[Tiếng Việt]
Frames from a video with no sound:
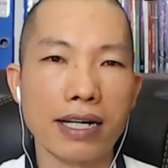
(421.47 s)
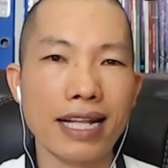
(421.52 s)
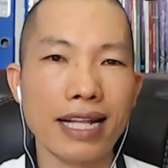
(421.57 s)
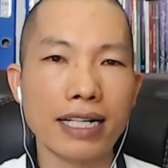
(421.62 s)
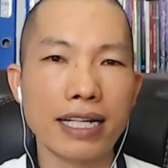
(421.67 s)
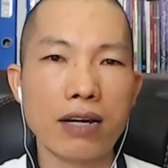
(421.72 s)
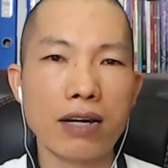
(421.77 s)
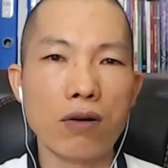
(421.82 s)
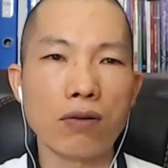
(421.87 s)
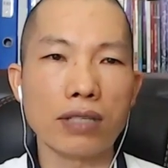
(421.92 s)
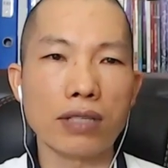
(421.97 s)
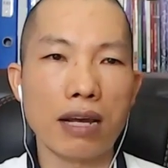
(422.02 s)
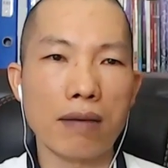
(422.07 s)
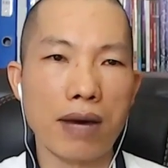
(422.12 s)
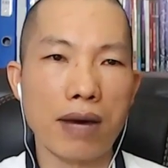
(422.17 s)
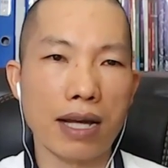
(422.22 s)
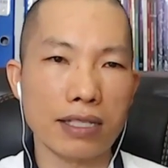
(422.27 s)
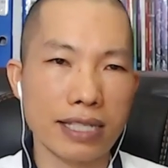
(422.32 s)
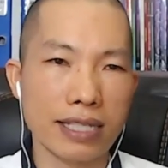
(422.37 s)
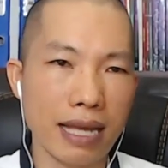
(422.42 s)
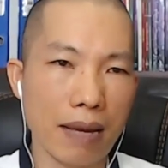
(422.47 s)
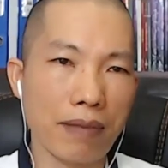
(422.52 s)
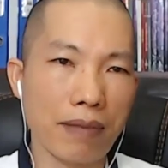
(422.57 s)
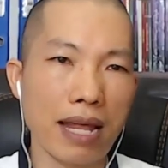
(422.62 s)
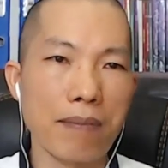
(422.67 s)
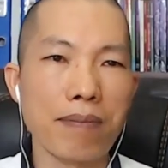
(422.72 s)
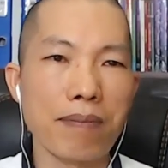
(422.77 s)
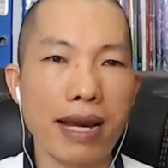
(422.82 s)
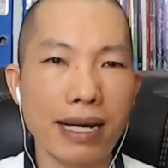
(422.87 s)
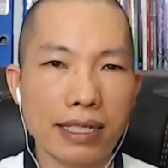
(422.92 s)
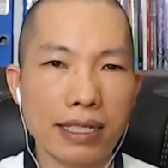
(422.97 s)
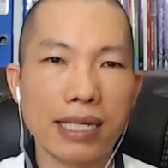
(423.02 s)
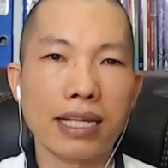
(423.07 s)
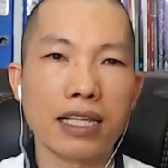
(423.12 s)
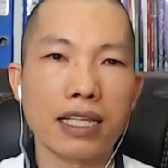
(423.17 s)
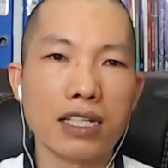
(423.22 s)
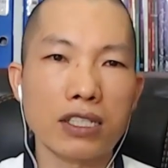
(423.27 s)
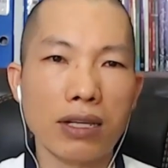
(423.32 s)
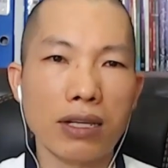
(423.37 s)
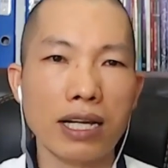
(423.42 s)
nghiên cứu, để mà xem là mình ấy,
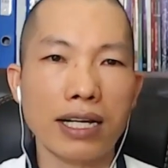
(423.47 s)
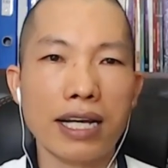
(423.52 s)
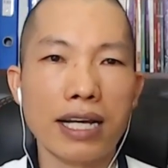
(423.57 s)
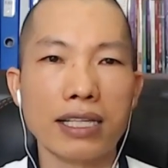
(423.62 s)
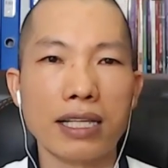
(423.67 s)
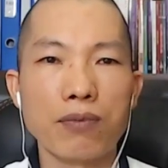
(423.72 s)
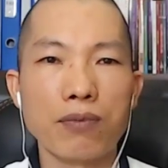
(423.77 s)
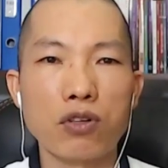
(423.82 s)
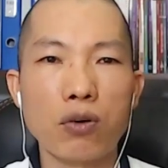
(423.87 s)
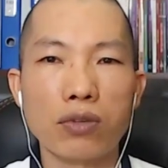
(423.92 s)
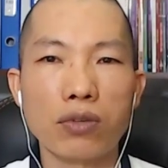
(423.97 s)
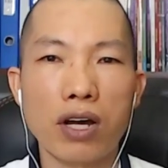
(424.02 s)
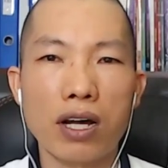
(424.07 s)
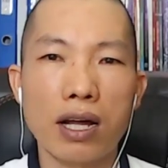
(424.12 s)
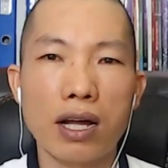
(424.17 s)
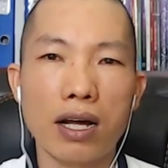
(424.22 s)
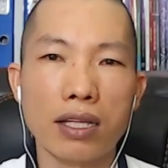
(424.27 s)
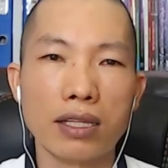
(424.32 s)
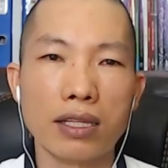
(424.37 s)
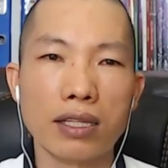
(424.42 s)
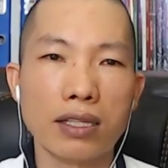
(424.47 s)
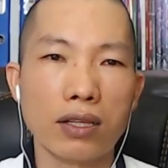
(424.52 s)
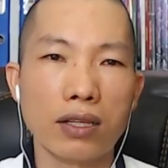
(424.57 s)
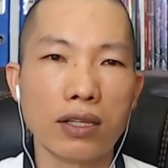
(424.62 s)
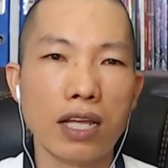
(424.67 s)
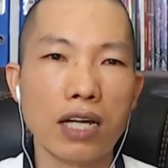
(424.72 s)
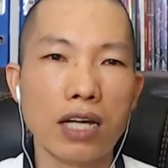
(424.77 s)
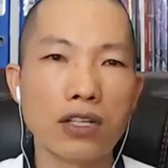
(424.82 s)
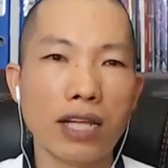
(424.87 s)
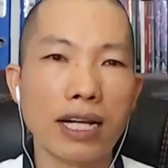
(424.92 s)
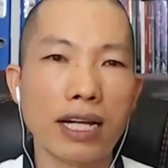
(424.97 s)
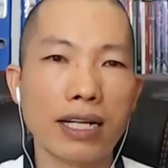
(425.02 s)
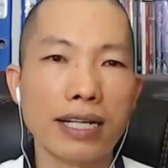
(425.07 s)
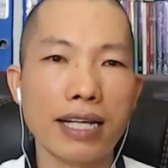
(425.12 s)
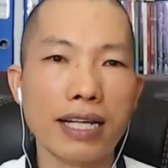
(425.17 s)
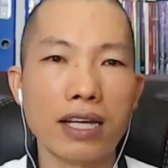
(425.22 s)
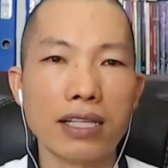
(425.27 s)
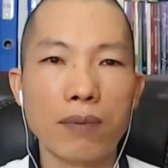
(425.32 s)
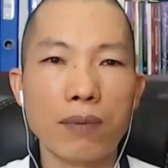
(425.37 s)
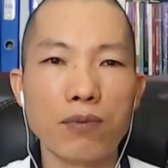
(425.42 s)
neuron thần kinh tập trung nó neuron thần
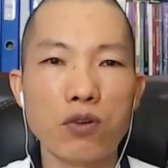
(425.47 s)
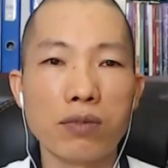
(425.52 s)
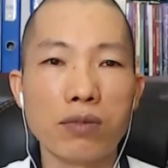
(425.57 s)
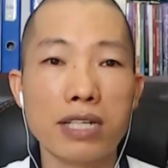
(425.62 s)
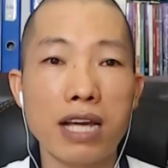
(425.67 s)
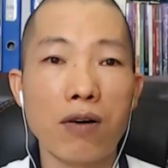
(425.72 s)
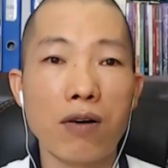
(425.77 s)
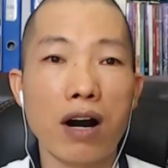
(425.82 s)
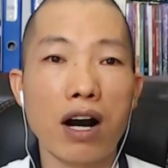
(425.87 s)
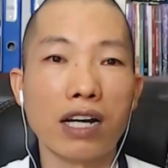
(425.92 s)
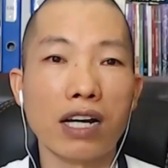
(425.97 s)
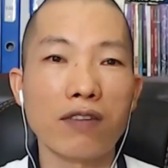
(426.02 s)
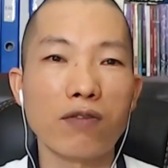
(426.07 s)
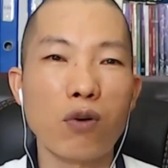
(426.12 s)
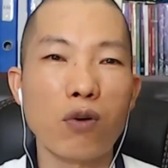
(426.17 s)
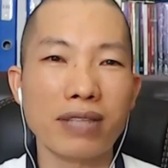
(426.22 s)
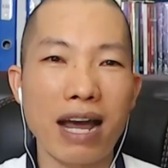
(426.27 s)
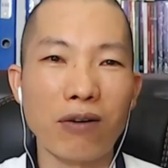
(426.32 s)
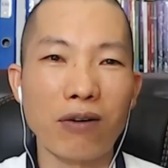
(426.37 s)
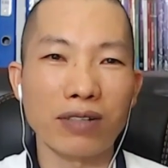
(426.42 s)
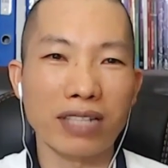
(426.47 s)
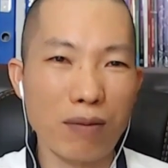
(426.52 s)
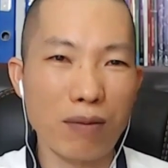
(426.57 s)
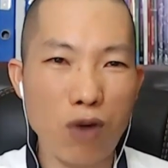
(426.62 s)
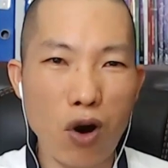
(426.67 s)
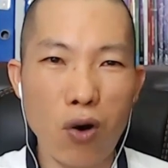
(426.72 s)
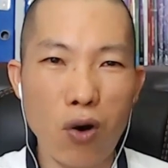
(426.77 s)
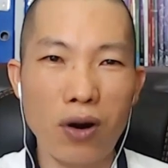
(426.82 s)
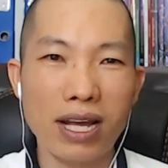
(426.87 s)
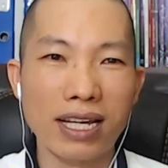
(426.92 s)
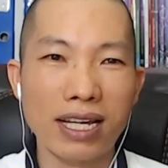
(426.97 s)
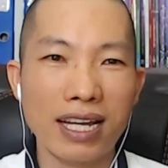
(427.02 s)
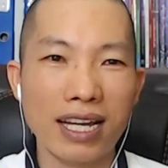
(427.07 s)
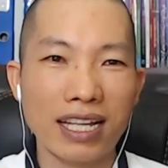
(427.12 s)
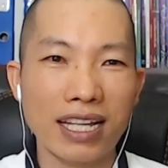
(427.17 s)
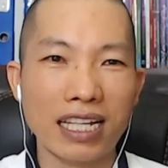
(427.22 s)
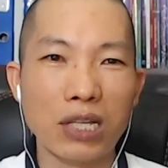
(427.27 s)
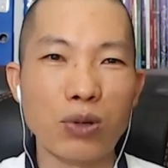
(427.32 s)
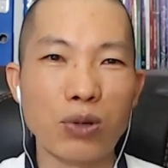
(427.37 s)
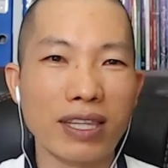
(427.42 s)
kinh nó tập trung nhiều ở cái vùng nào của não bộ ấy,
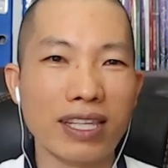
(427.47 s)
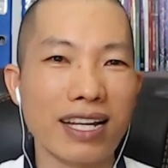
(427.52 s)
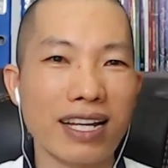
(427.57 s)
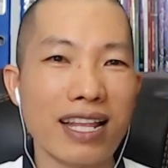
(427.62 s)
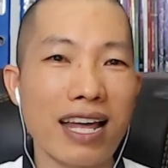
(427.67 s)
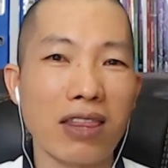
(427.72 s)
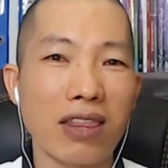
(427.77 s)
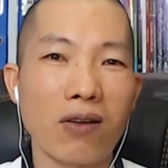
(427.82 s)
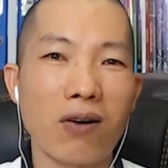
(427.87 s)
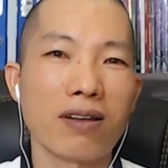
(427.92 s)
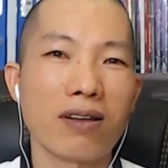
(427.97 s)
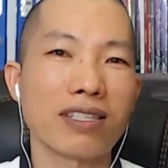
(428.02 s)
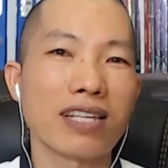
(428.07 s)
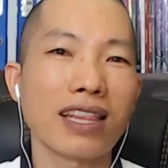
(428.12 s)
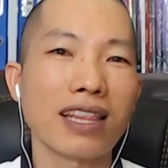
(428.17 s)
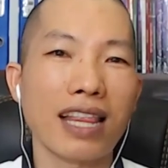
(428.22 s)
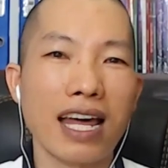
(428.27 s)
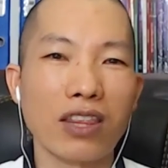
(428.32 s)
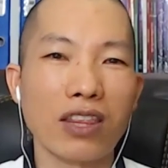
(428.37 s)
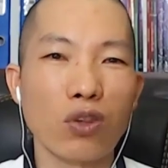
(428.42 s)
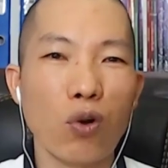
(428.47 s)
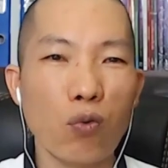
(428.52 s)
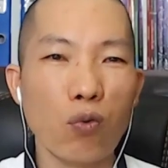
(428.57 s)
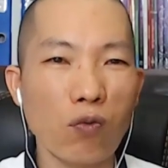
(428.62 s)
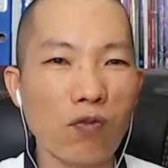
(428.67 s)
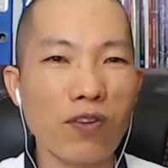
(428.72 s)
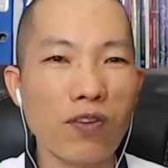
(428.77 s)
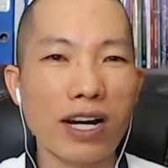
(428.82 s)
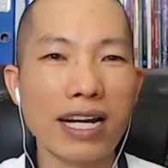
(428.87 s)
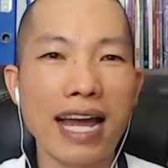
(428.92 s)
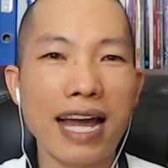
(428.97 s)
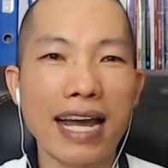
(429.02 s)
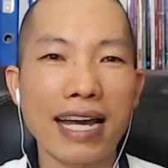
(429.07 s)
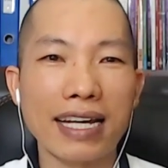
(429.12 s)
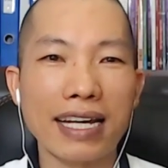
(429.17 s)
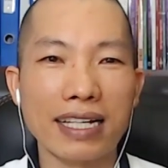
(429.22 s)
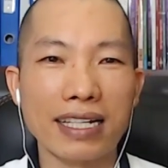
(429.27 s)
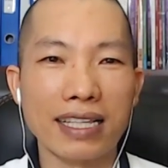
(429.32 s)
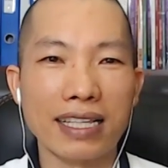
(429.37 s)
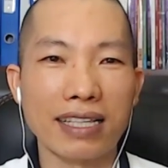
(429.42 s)
thì Thuận thấy là nó rất là đúng với
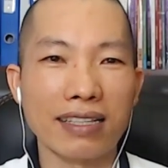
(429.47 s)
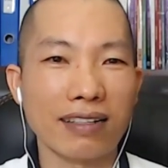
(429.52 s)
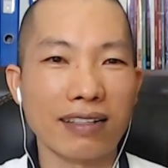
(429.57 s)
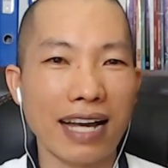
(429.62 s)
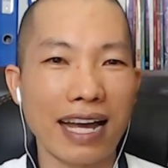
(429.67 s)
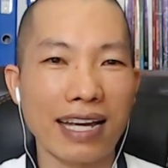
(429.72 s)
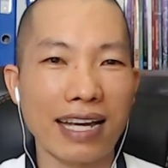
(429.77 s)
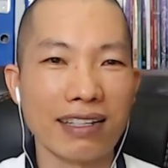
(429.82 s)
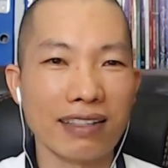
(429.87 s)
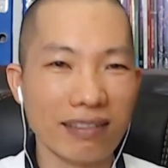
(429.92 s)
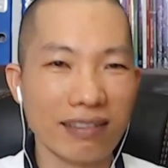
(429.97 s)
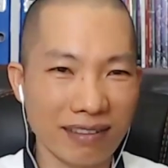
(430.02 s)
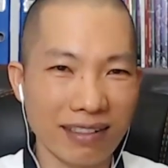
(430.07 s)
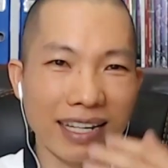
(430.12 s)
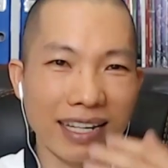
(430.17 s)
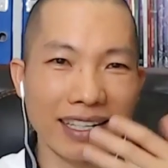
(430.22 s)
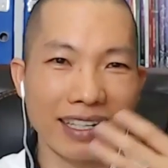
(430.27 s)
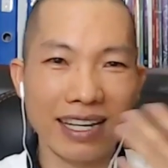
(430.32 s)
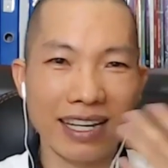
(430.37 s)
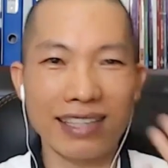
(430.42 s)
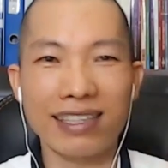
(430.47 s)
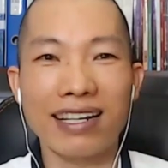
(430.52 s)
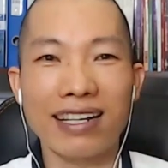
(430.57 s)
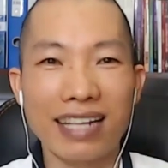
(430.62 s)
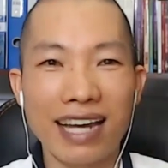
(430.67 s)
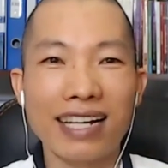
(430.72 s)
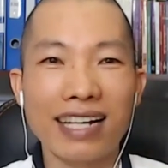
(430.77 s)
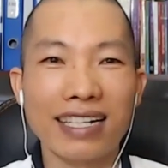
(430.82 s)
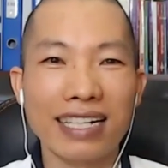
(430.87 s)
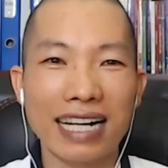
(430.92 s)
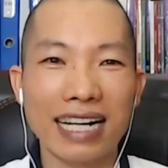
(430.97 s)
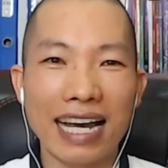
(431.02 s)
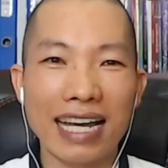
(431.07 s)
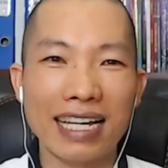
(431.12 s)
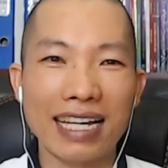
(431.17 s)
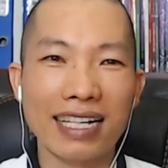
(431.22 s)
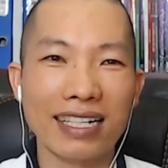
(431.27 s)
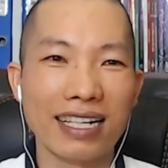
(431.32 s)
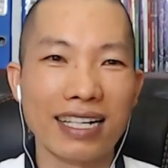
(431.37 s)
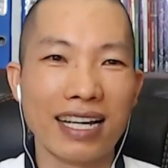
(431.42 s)
lại cái cái cái tình hình,
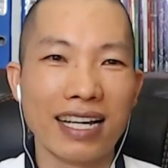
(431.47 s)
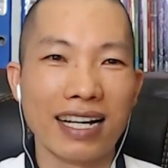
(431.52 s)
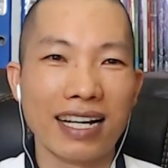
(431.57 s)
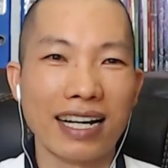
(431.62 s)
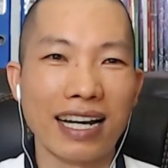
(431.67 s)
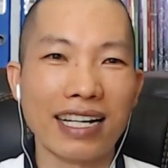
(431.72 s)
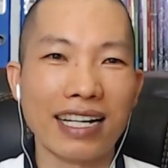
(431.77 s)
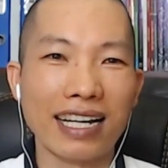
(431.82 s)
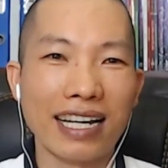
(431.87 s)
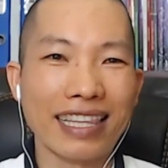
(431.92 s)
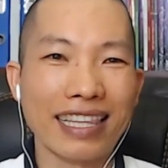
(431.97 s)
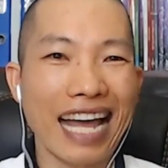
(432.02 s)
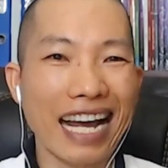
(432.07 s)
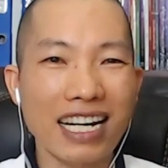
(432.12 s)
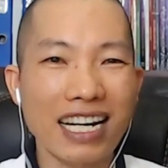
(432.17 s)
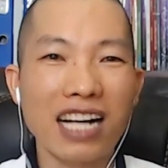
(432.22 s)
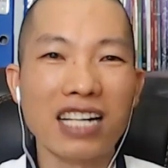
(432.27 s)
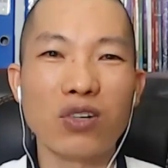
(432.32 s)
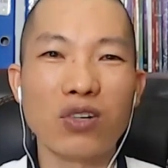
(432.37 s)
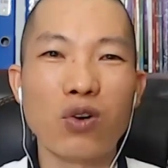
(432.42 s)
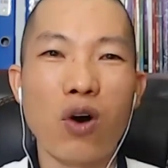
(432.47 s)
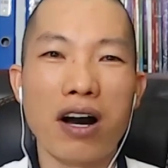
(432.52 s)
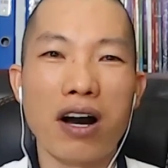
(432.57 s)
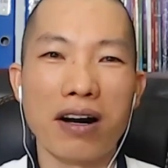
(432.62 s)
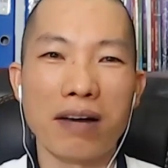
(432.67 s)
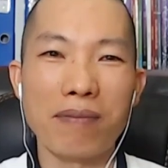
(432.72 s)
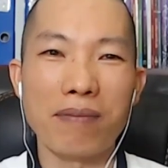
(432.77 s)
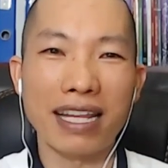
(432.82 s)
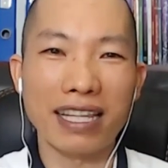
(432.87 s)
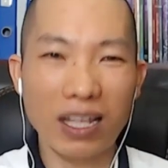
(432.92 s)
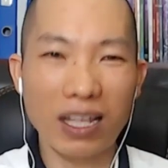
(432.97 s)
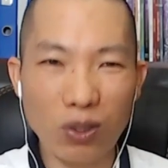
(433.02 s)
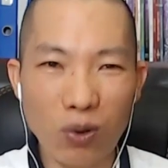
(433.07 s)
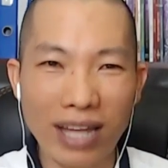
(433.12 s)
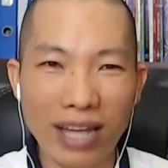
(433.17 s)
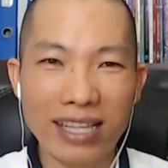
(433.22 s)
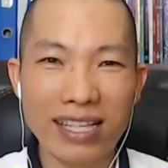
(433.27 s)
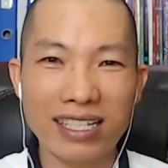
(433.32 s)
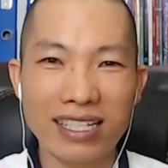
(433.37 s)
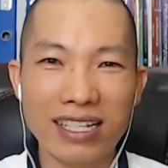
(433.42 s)
cái cái cái năng lực của bản thân
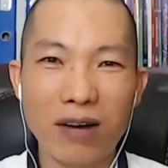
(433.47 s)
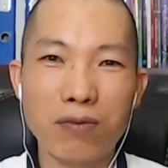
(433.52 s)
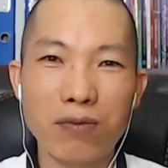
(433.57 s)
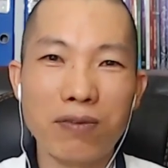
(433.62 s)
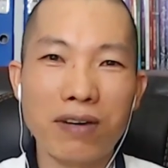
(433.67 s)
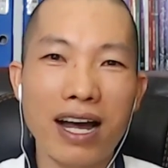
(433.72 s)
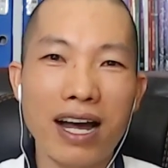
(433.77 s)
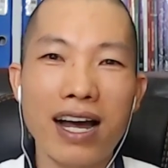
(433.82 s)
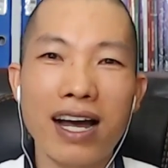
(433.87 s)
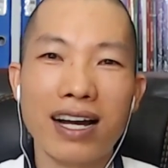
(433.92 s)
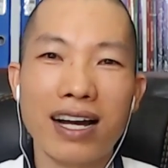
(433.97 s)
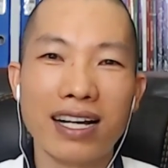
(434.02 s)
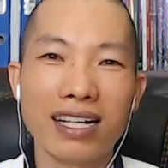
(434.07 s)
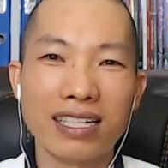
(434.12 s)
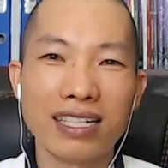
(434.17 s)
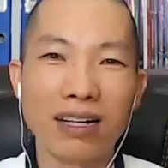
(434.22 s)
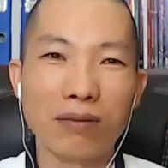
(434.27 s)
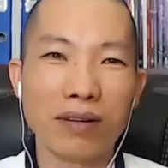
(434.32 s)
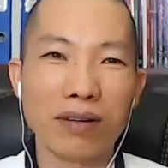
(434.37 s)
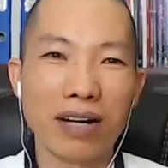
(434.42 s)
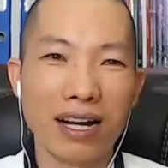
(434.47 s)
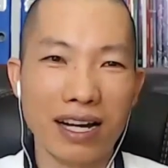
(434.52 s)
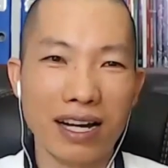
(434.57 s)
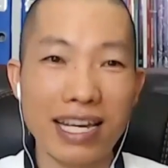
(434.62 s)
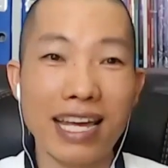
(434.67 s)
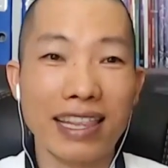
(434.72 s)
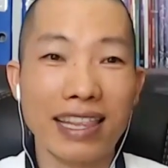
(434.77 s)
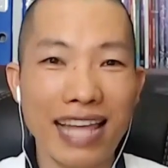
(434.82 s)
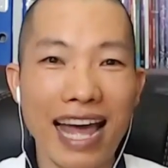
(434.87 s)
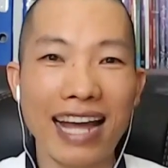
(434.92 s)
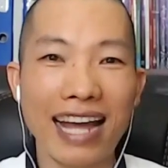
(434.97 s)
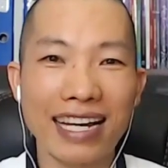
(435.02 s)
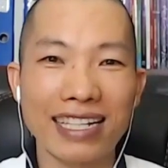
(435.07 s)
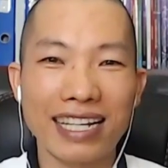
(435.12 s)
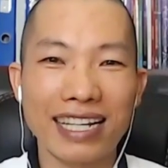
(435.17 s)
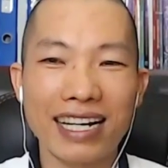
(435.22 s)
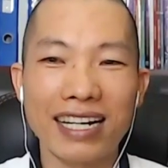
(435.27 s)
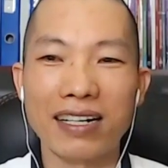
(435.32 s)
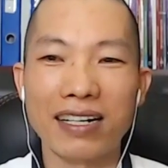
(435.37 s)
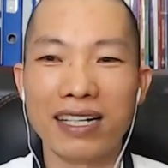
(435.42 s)
Thuận trong trong uh, hiện tại
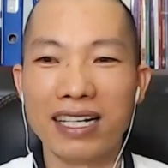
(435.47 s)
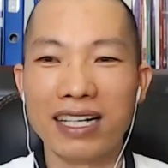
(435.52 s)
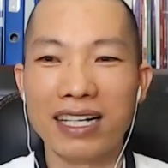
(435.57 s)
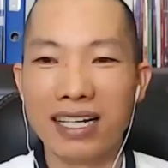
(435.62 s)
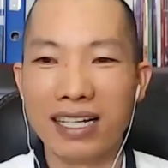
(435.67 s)
đó.